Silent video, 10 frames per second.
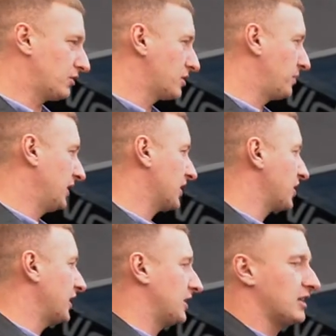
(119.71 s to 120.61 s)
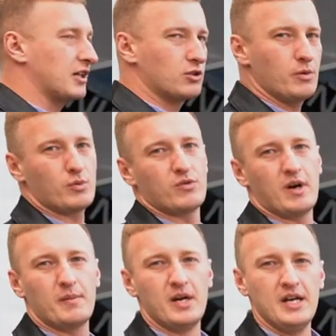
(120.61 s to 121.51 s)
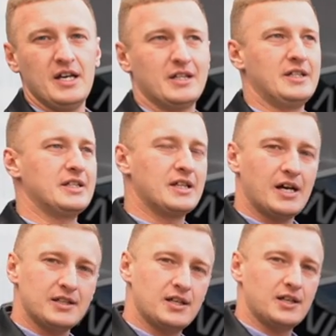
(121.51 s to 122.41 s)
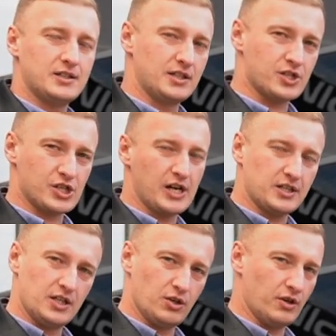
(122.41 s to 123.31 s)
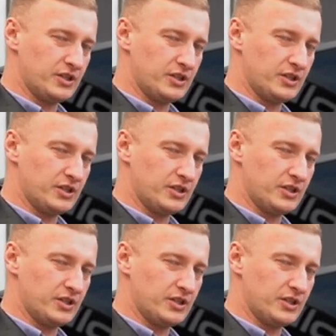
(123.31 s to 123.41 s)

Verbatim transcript: То есть при нажатии на кнопку вам не надо держать сажать ее.